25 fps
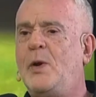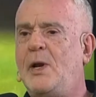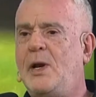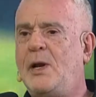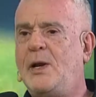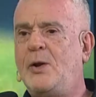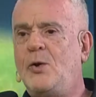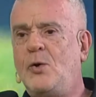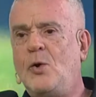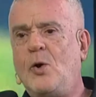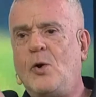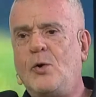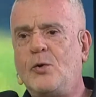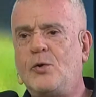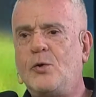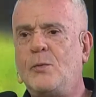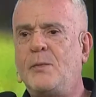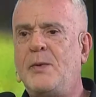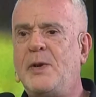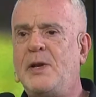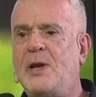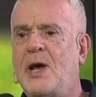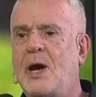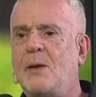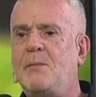اللي ناخذه
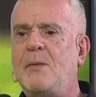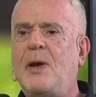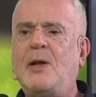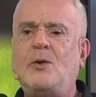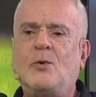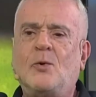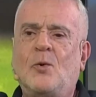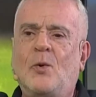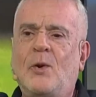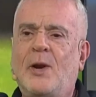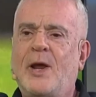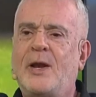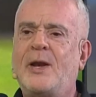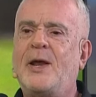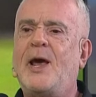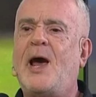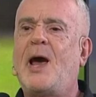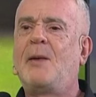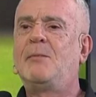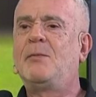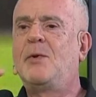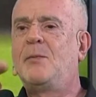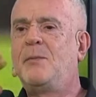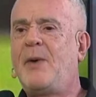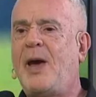منك ما تقول انا يا
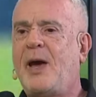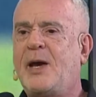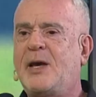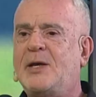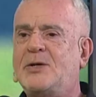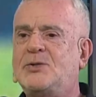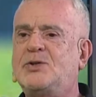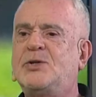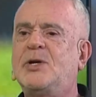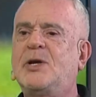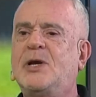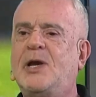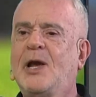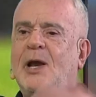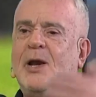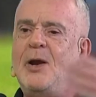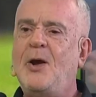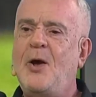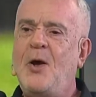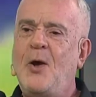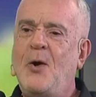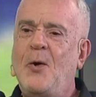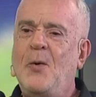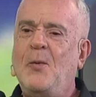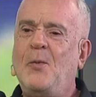عمي بحكي الشكل
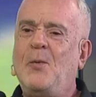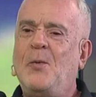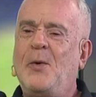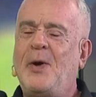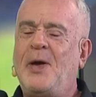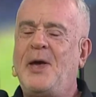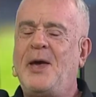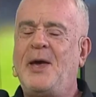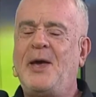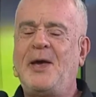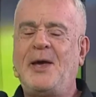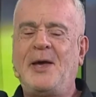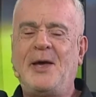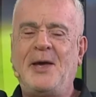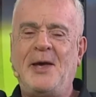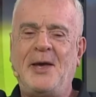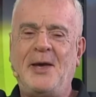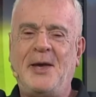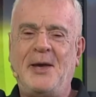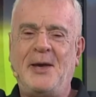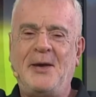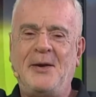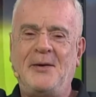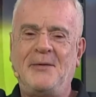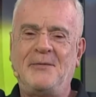
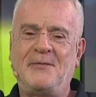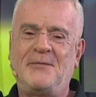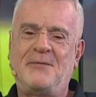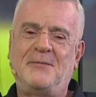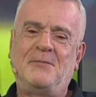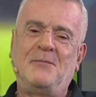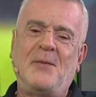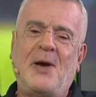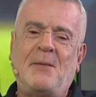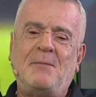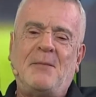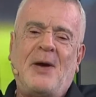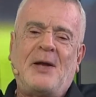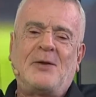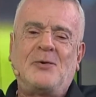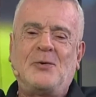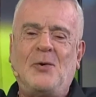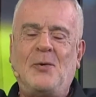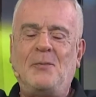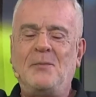وما ما